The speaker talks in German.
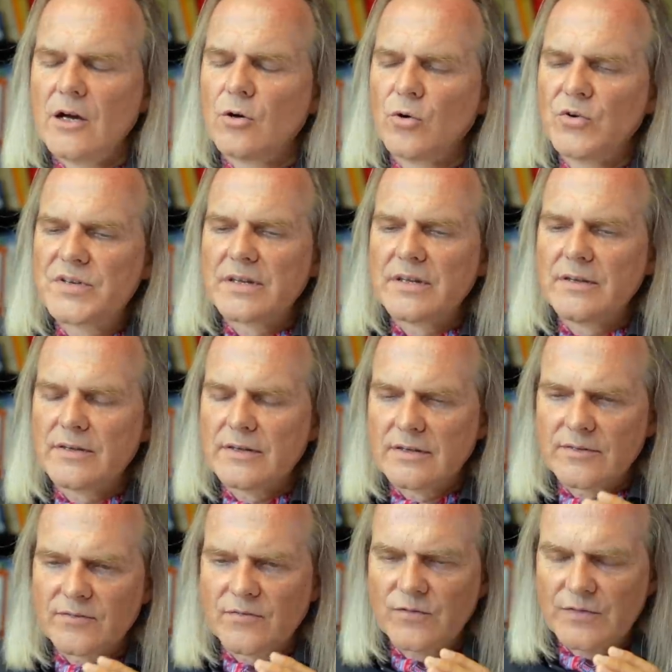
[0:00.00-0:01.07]
Und
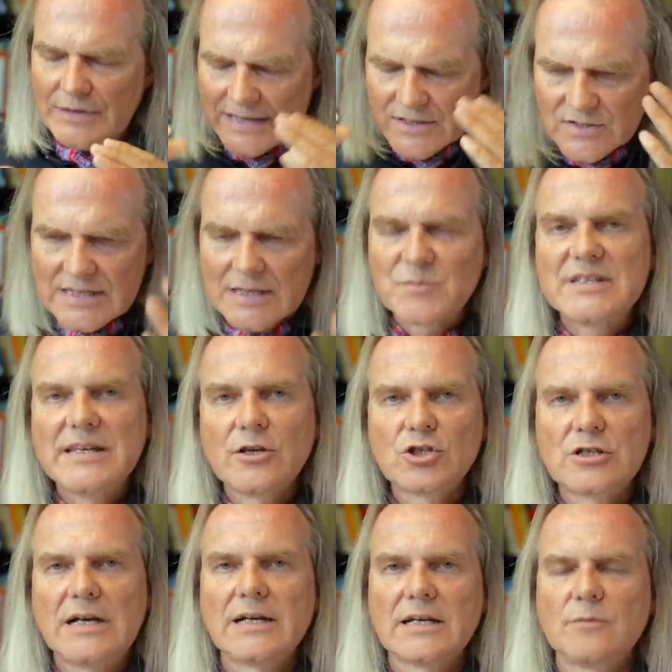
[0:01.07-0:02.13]
äh, wir lassen uns eben sehr
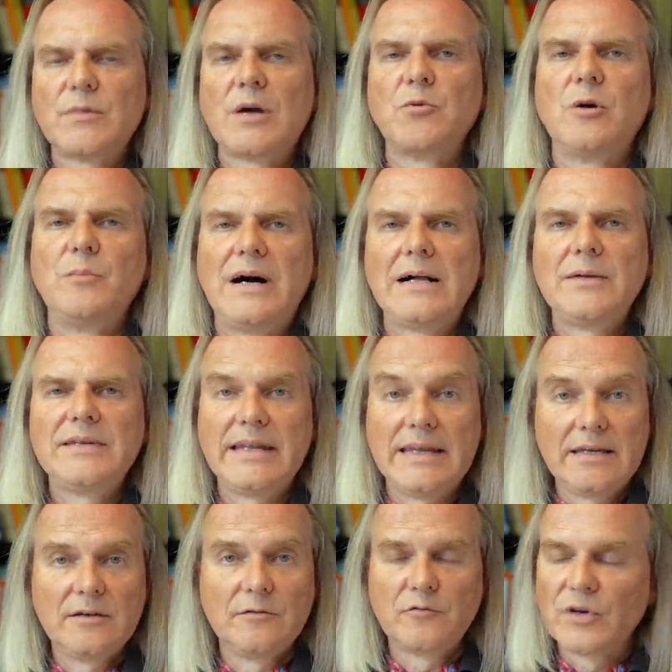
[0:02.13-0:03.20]
stark beim normalen
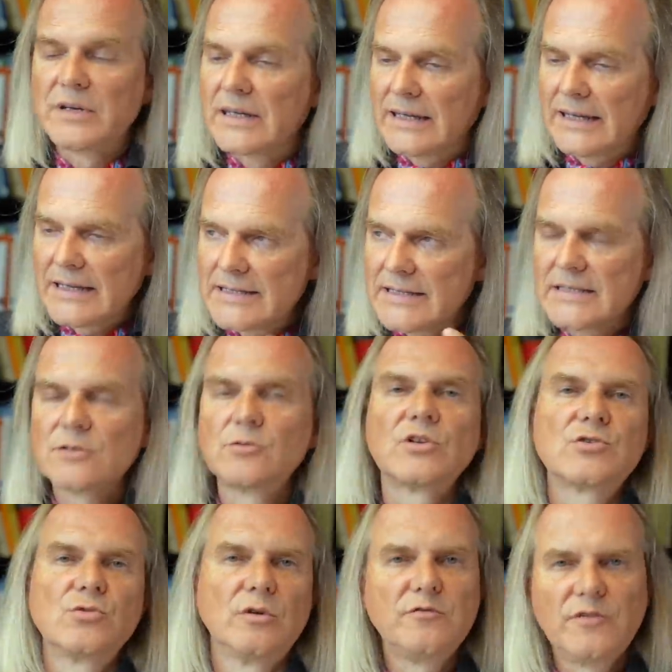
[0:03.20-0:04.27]
Denken von der jetzigen
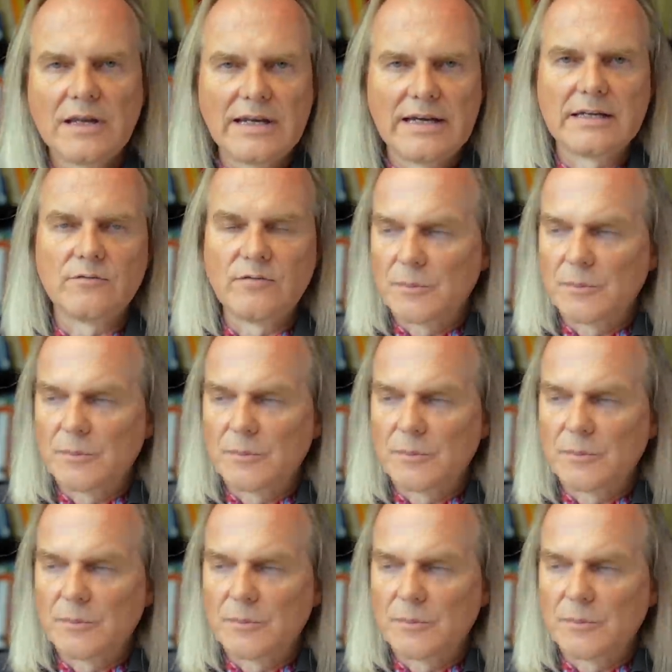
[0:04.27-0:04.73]
Situation verleiten.